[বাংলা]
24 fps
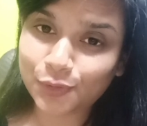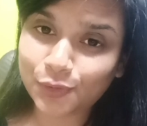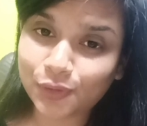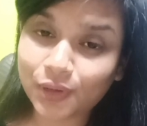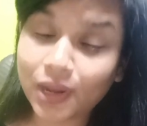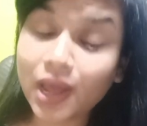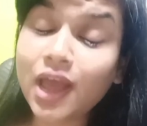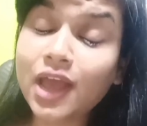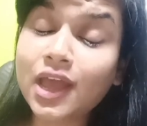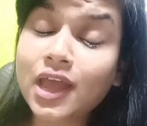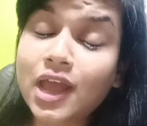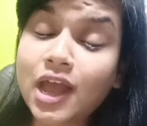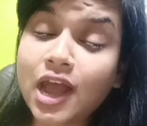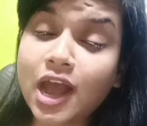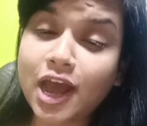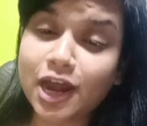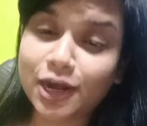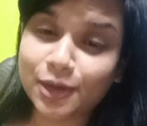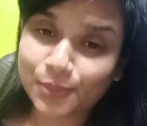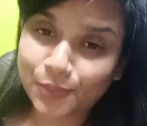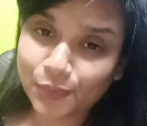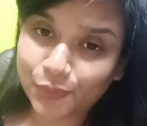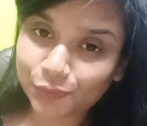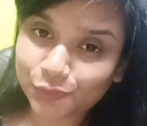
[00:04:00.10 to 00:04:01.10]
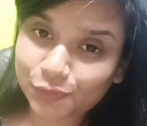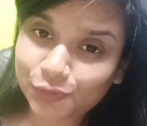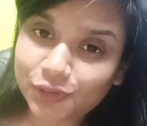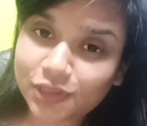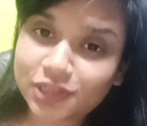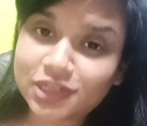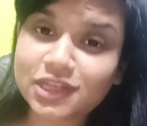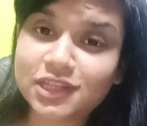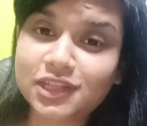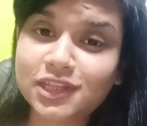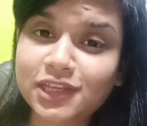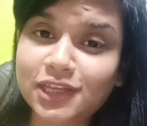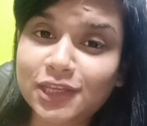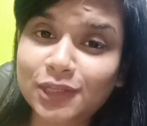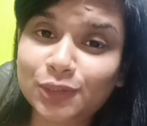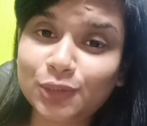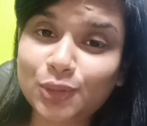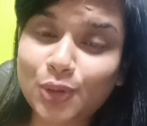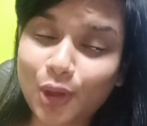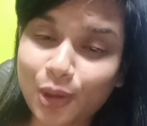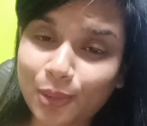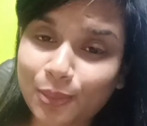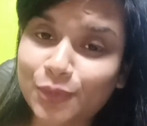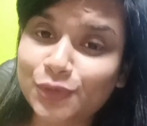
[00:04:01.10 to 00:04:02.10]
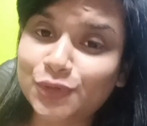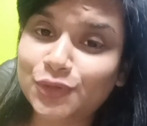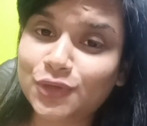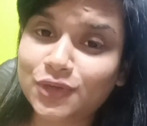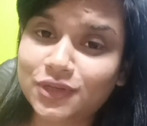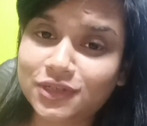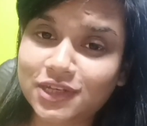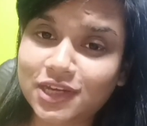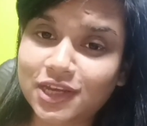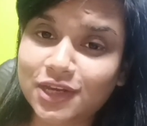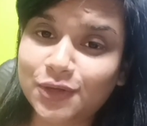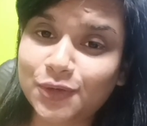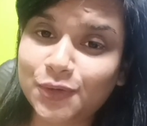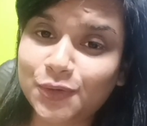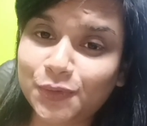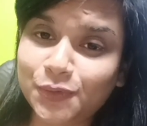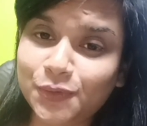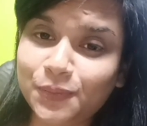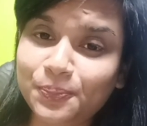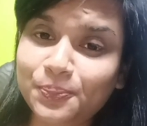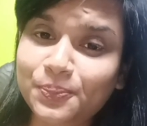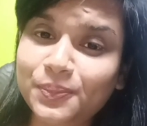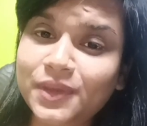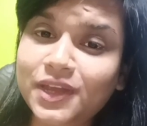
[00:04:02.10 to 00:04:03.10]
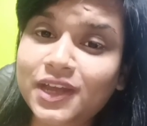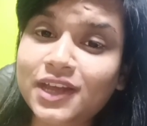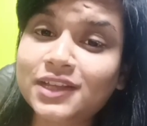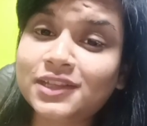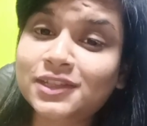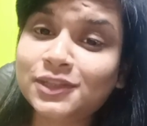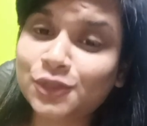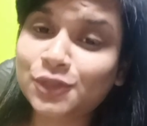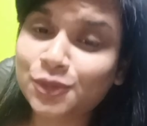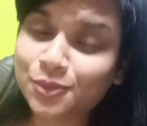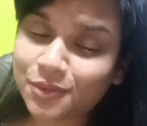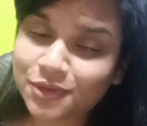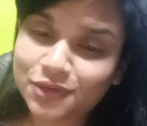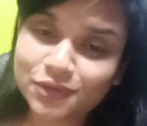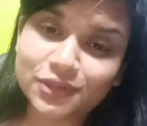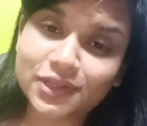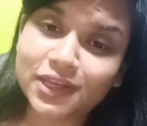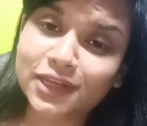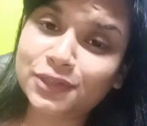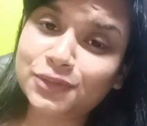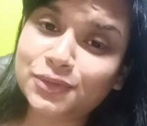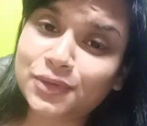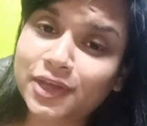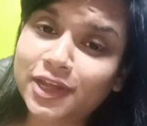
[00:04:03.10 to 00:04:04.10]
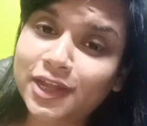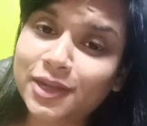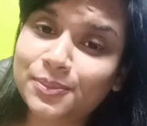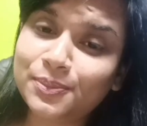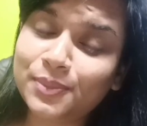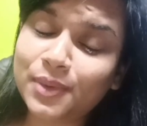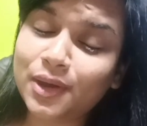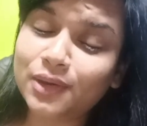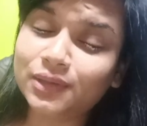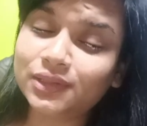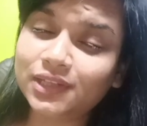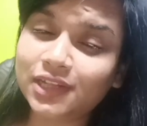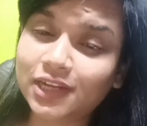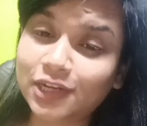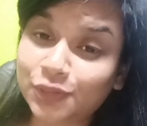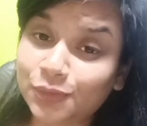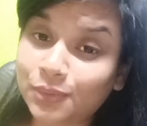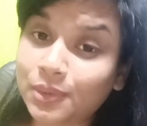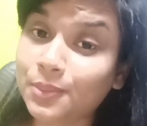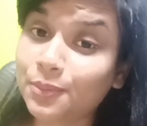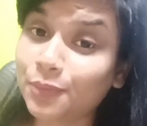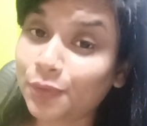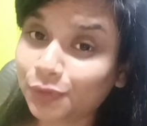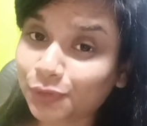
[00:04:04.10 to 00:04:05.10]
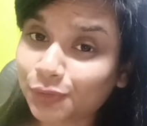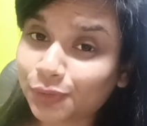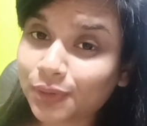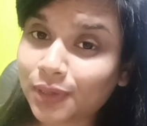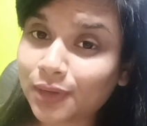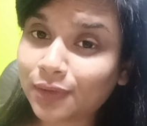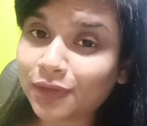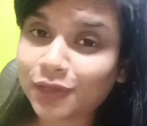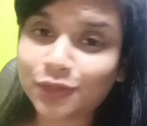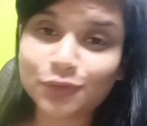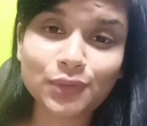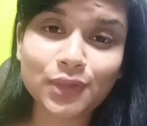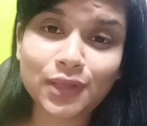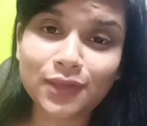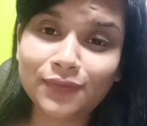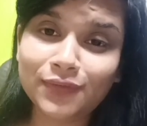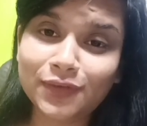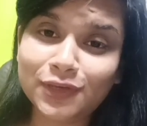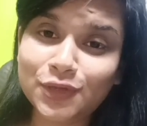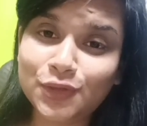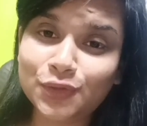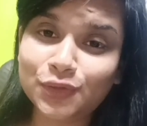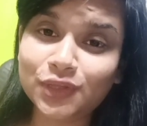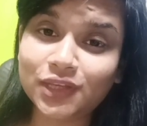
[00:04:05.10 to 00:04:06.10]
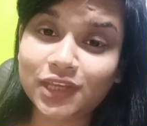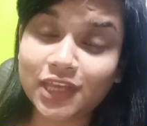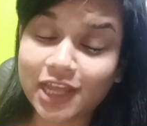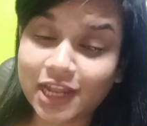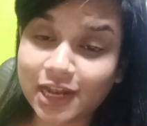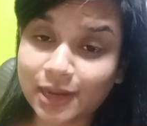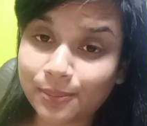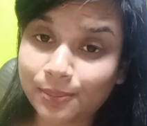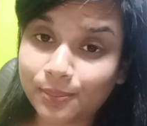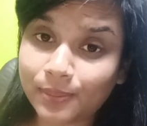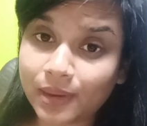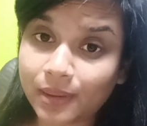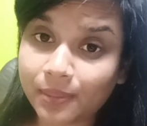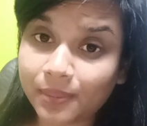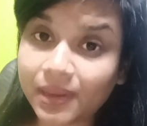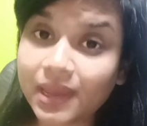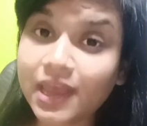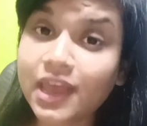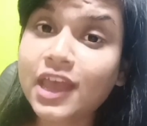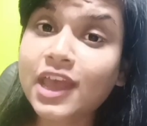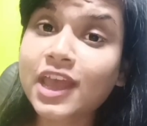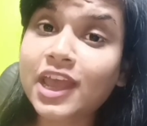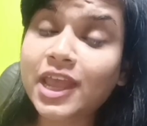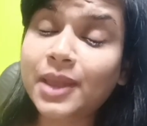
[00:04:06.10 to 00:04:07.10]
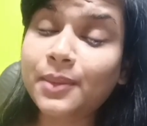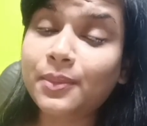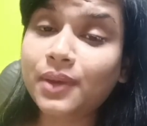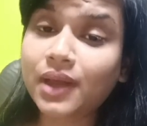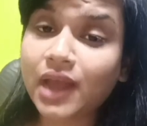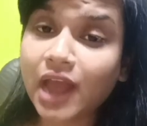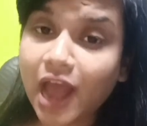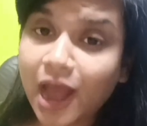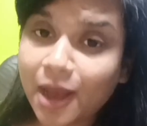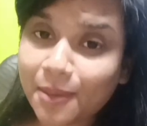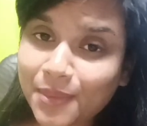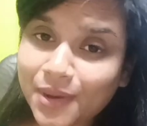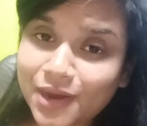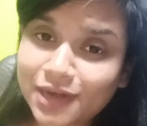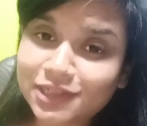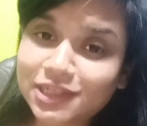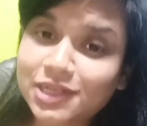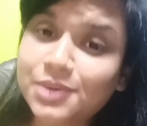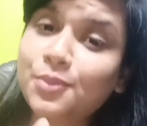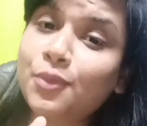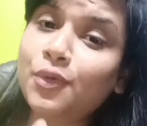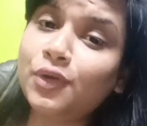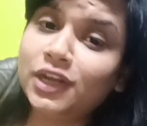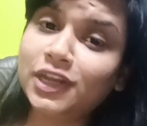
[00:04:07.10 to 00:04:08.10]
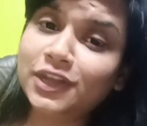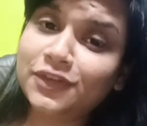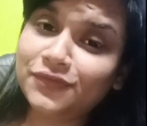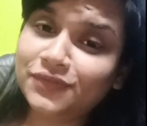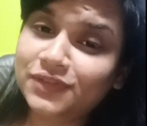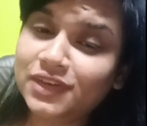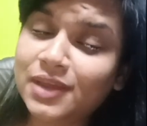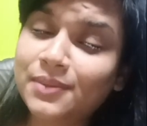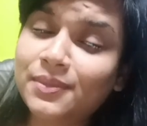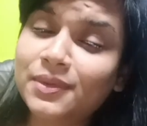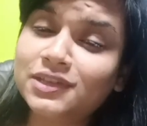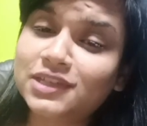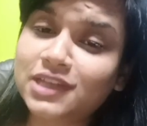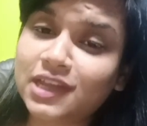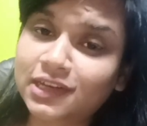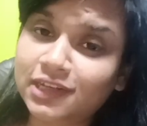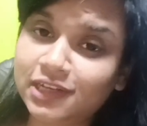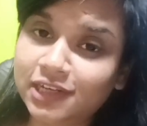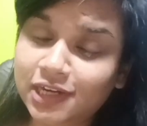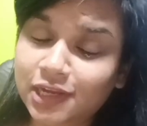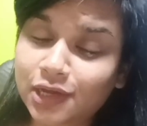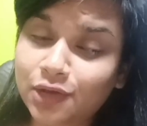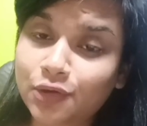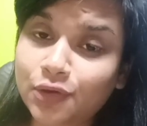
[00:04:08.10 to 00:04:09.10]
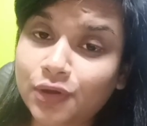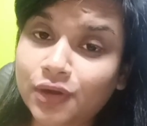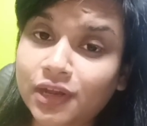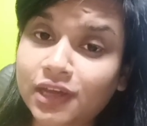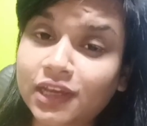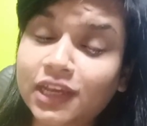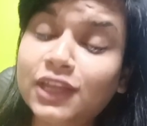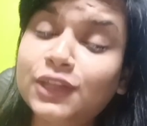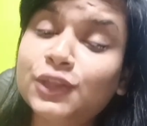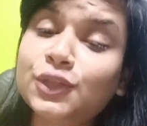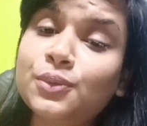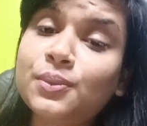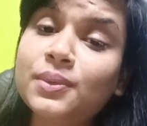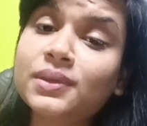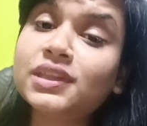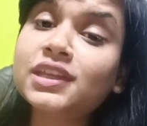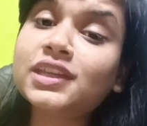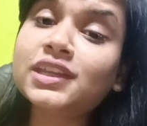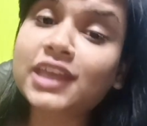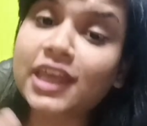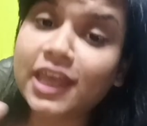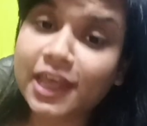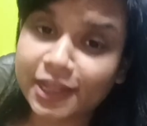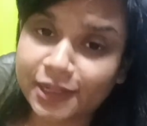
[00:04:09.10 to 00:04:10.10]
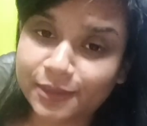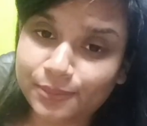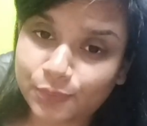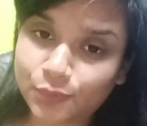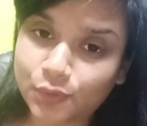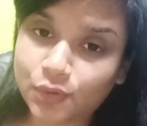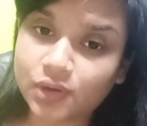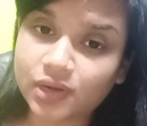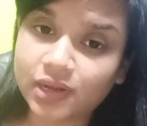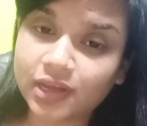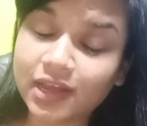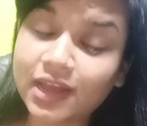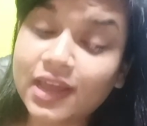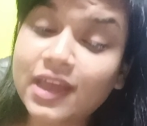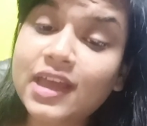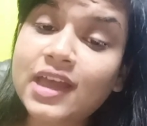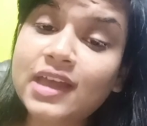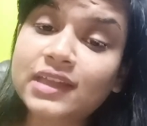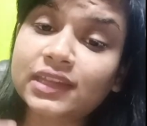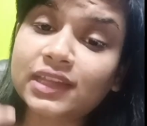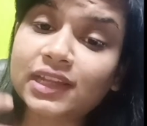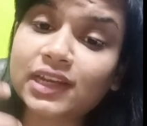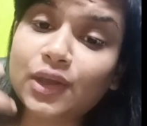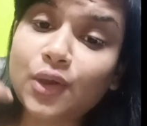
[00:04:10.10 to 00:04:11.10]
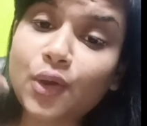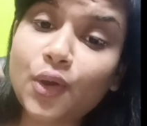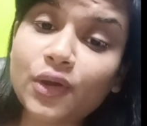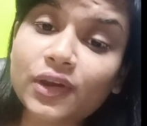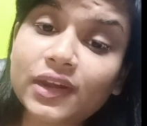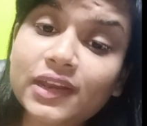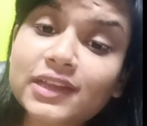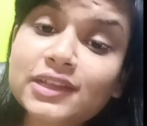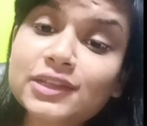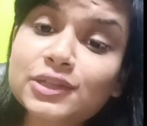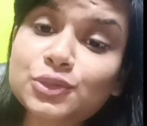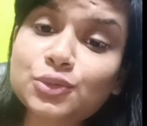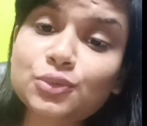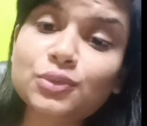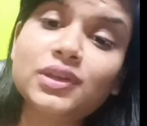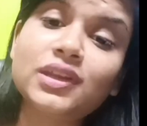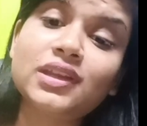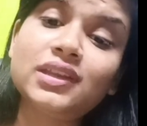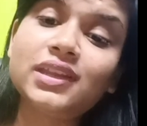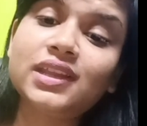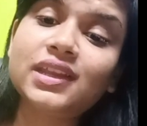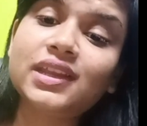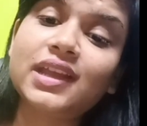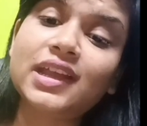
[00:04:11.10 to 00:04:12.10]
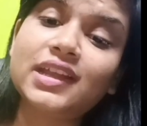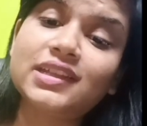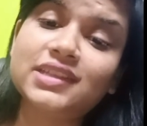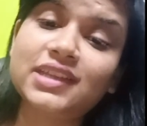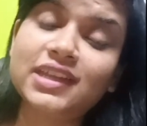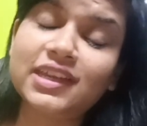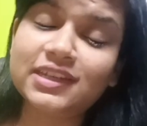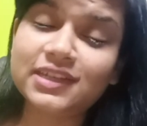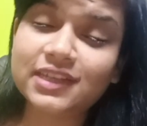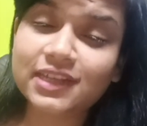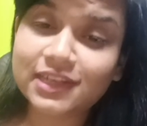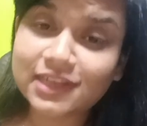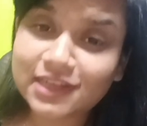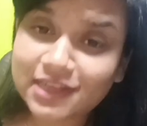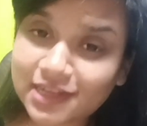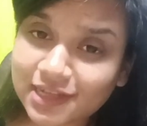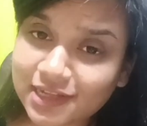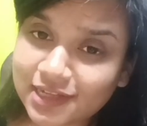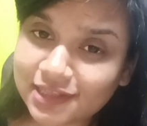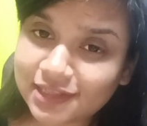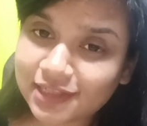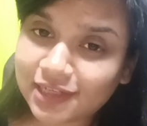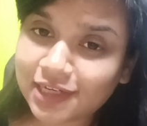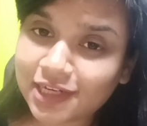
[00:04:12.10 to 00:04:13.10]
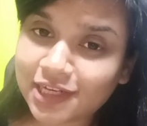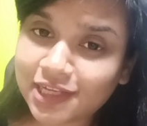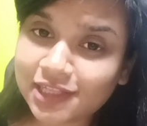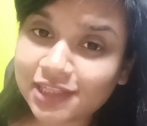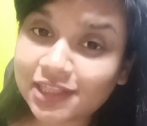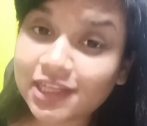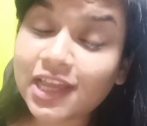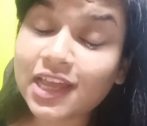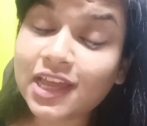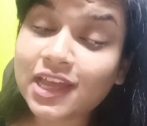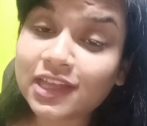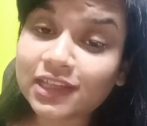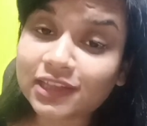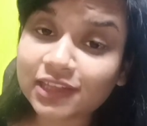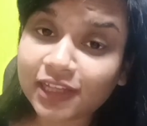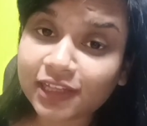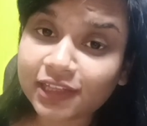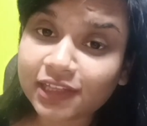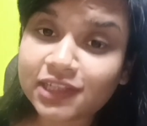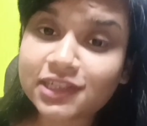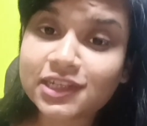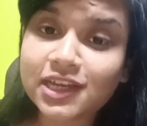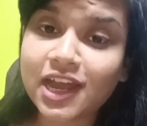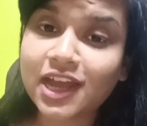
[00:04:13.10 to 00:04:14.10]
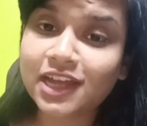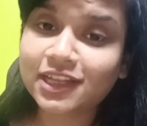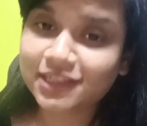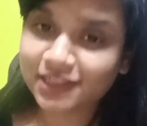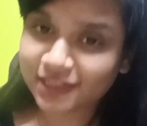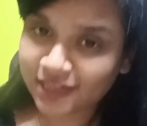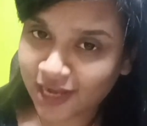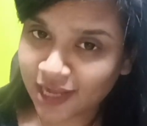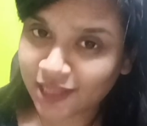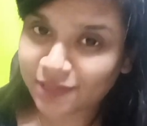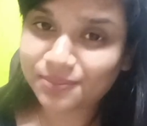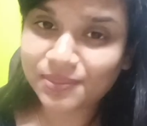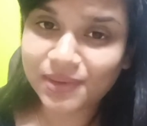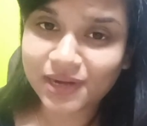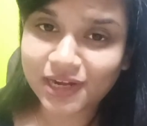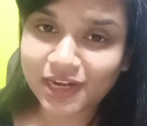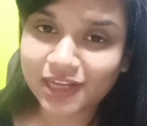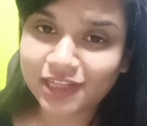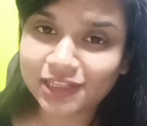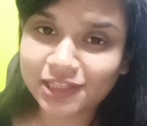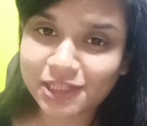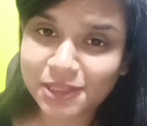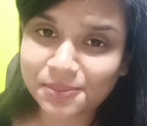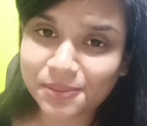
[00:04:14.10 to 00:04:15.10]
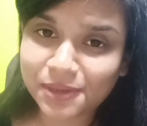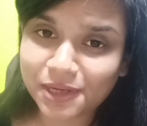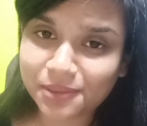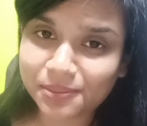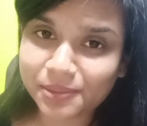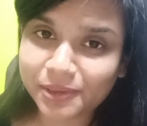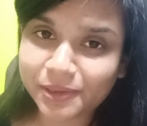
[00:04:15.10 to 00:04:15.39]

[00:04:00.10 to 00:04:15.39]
না আর বন্ধুদের সাথে কিন্তু অবশ্যই শেয়ার করো বিকজ তুমি যদি একটু হেল্প পাও তাহলে তোমার বন্ধুরাও কিন্তু এই ভিডিও থেকে হেল্প পাবে এবং আমার যে মোটিভ নিয়ে আমার চ্যানেলটা করা কি তোমাদেরকে হেল্প করা তাহলে অনেক স্টুডেন্টের কাছে ইন্ডিয়ান লিগাল স্টাডিজ তাদের সাহায্যের হাত বাড়িয়ে দিতে পারবে